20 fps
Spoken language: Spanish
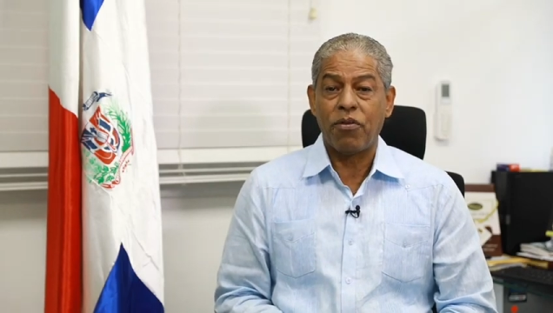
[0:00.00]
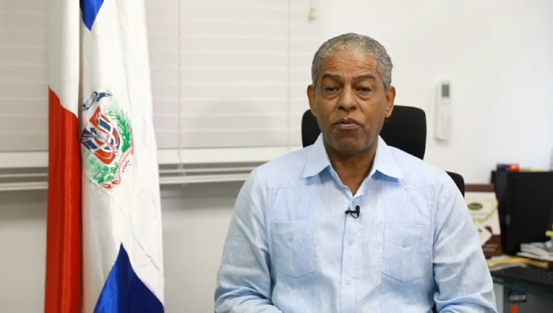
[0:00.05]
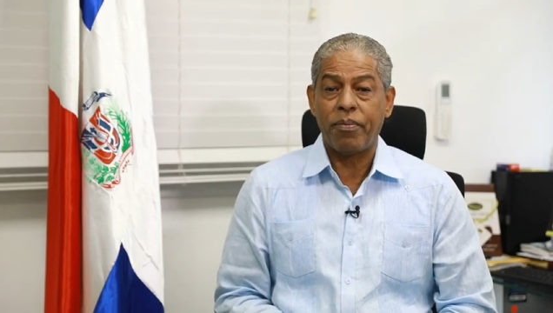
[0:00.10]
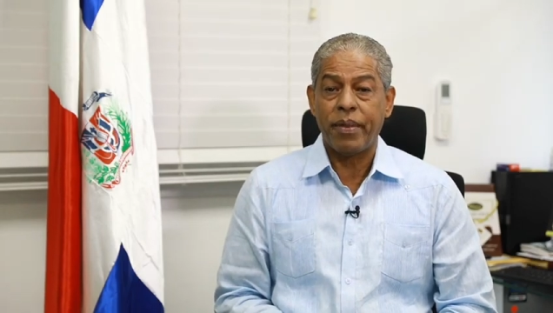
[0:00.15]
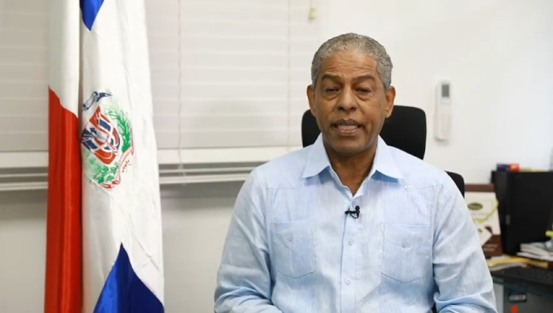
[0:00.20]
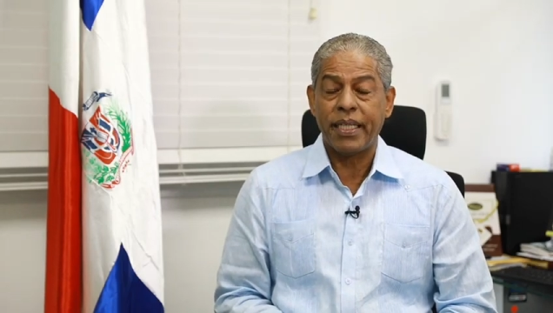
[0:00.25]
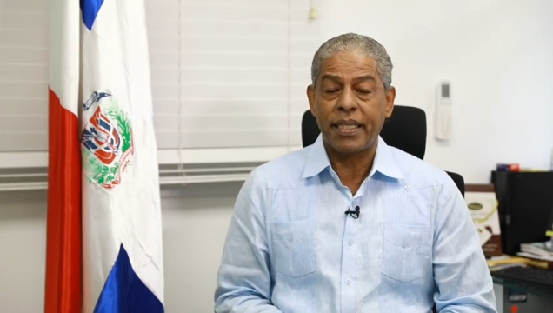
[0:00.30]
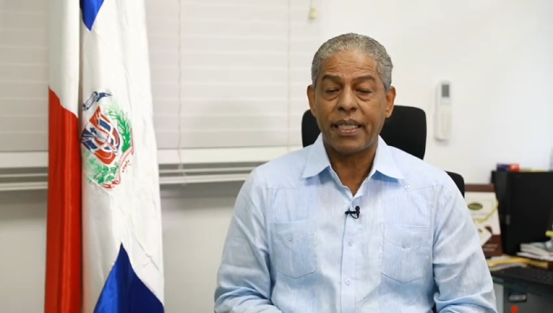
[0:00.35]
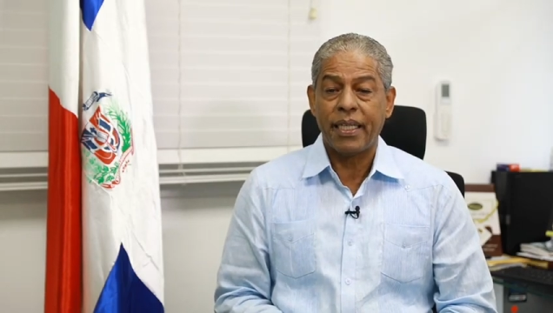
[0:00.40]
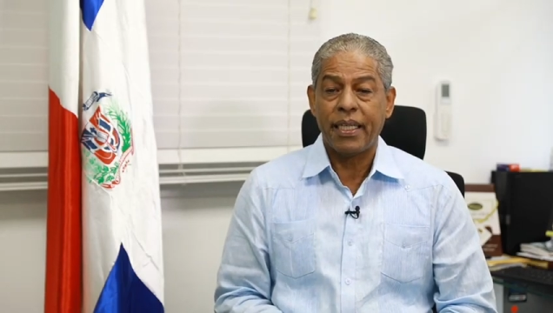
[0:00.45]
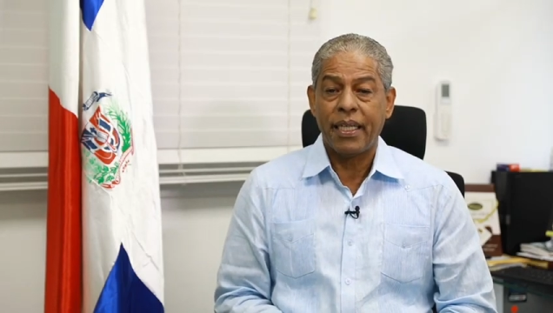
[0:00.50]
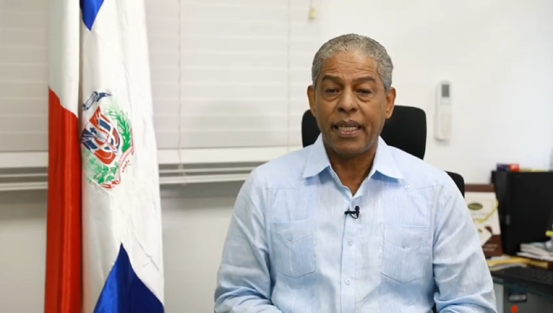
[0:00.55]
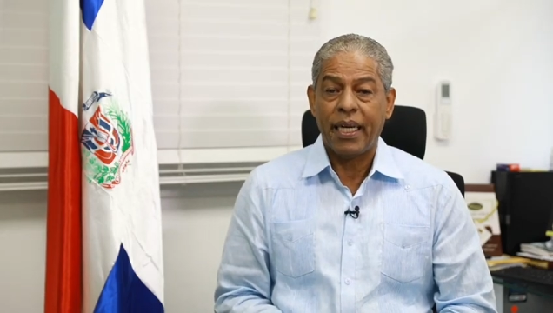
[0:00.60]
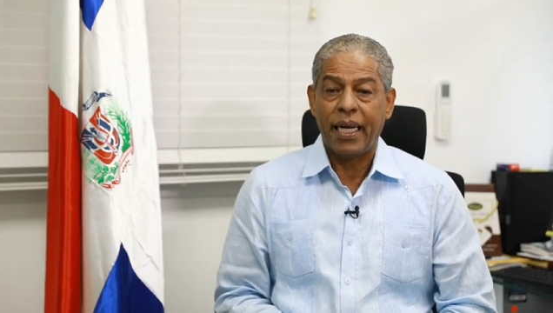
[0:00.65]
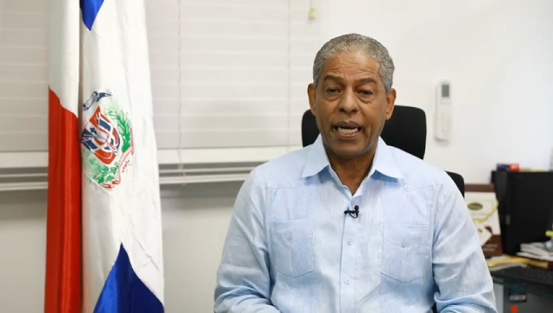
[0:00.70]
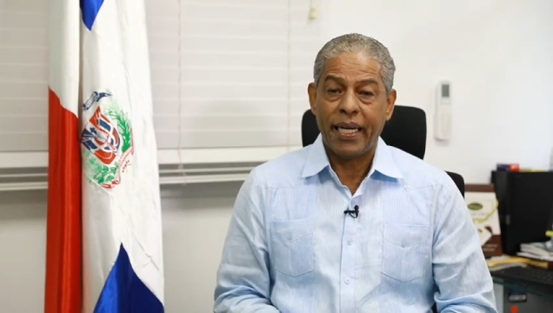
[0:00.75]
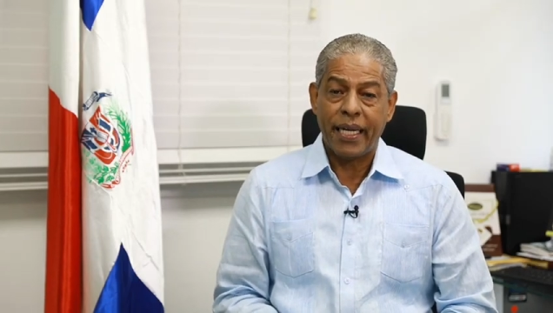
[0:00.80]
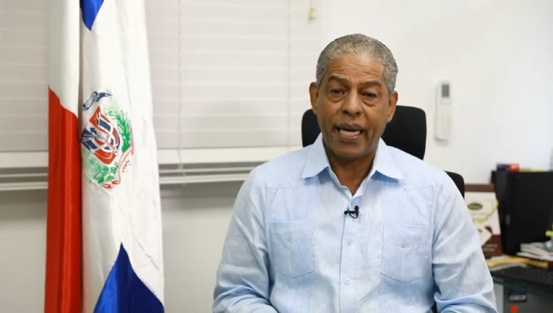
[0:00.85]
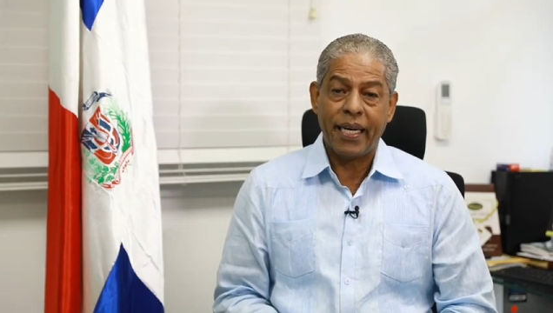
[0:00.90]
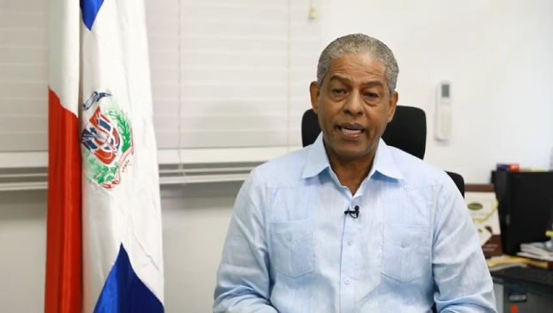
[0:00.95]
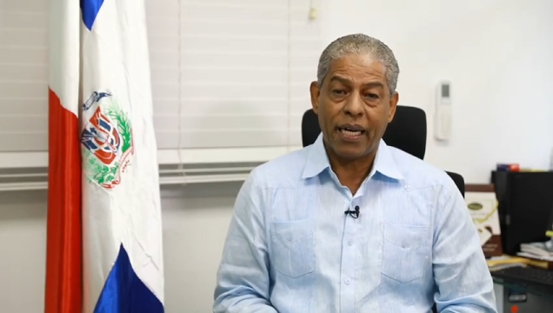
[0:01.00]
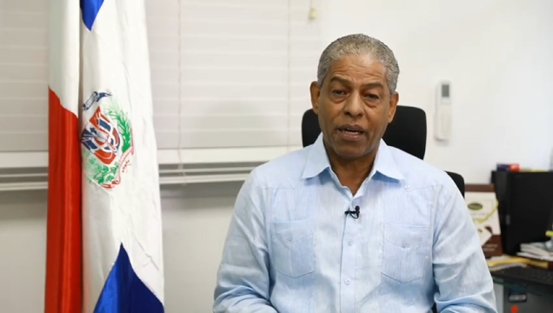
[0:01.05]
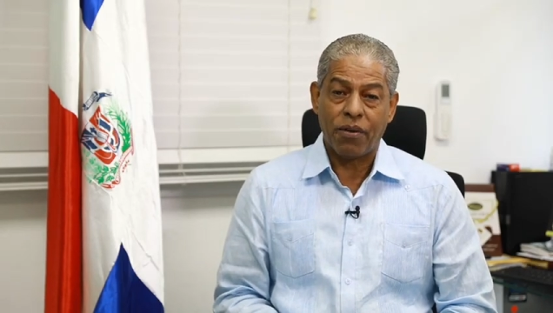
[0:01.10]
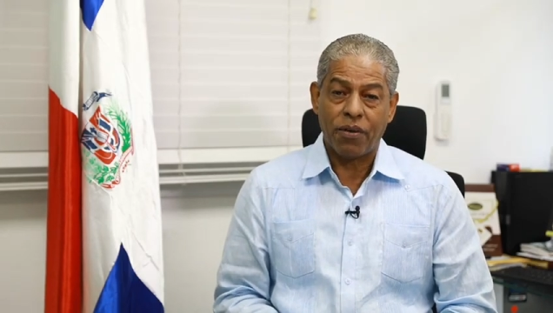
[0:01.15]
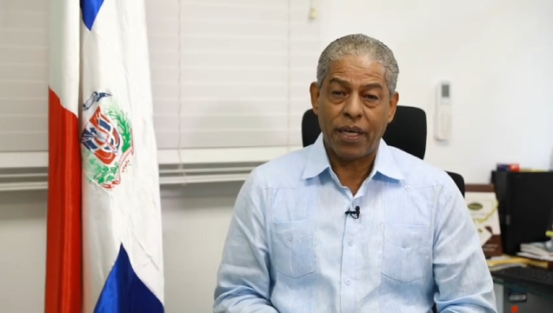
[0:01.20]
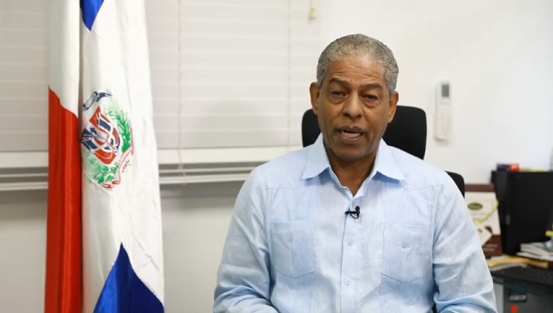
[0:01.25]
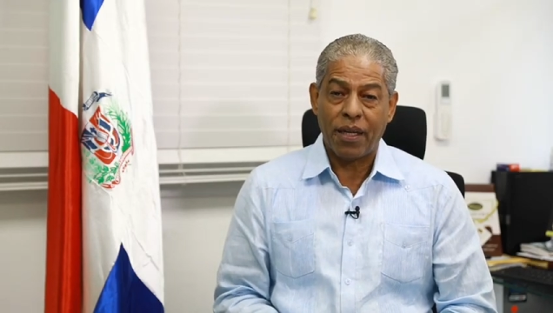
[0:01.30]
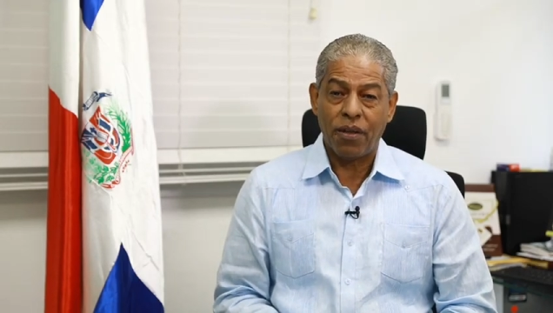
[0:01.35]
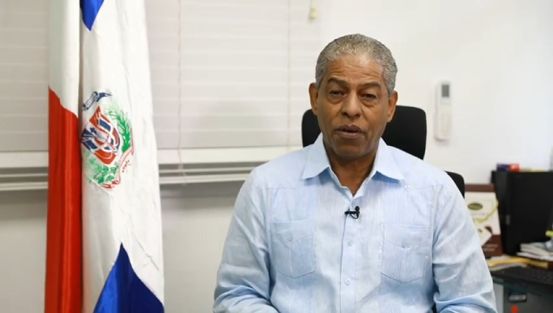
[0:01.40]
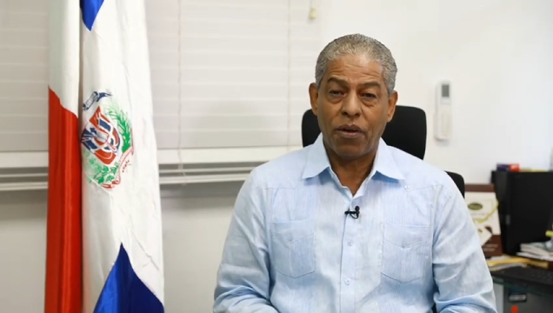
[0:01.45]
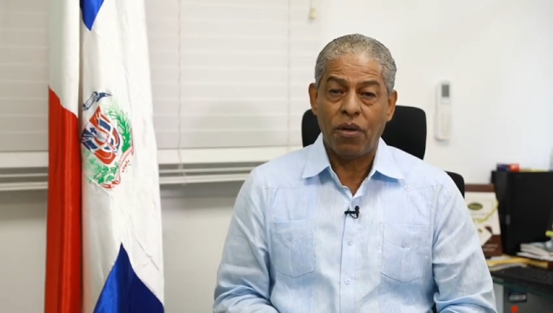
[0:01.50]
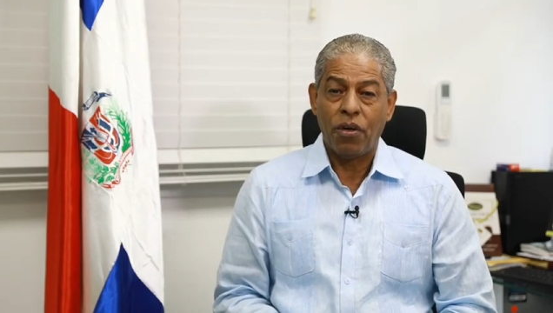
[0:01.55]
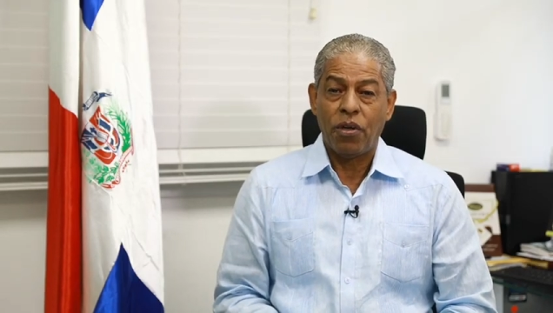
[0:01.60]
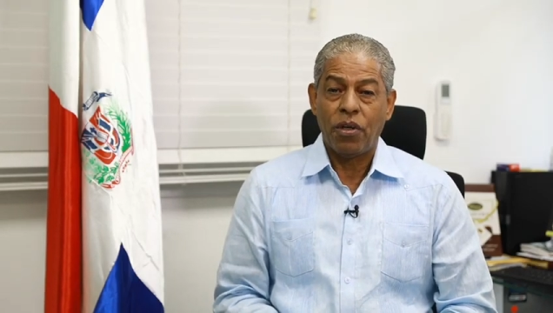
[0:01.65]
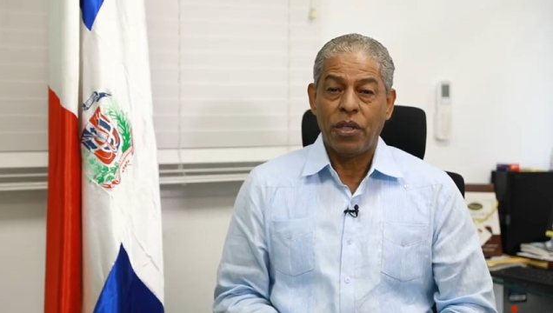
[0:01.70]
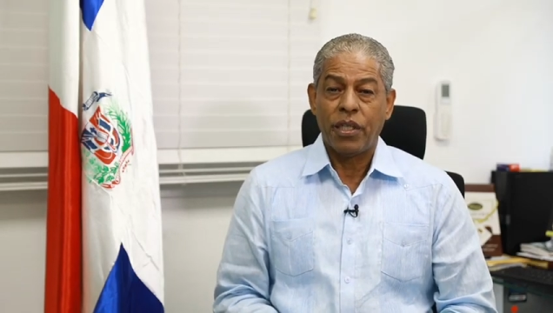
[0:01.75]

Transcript: en un mes haya inaugurado